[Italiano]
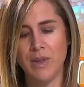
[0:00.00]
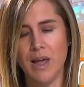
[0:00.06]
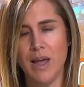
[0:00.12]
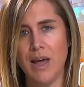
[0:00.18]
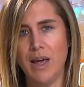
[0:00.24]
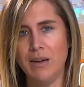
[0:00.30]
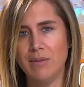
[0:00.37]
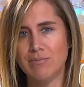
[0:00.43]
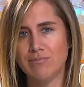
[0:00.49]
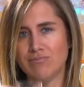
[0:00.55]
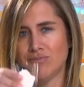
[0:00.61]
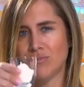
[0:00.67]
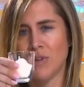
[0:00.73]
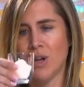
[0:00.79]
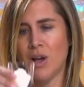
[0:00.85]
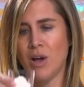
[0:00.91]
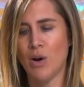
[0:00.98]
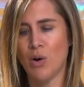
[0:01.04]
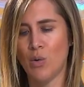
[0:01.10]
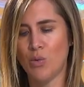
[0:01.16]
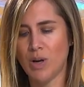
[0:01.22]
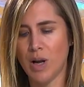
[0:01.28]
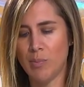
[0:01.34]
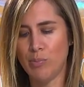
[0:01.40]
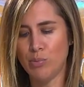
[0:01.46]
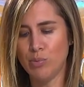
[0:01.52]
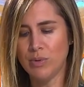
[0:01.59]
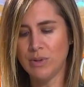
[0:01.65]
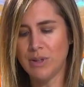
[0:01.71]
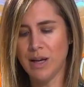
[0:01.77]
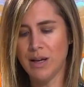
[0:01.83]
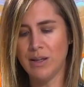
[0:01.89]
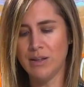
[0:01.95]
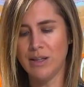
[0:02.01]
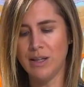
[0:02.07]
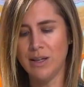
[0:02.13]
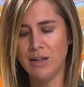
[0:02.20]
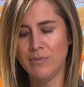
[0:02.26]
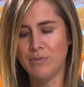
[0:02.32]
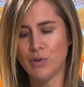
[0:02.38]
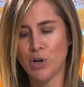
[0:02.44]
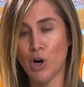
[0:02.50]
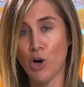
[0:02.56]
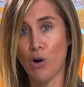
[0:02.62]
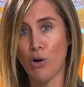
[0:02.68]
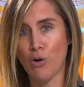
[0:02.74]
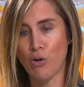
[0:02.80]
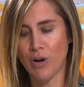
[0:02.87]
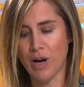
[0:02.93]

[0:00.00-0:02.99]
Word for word: e una punta di cocco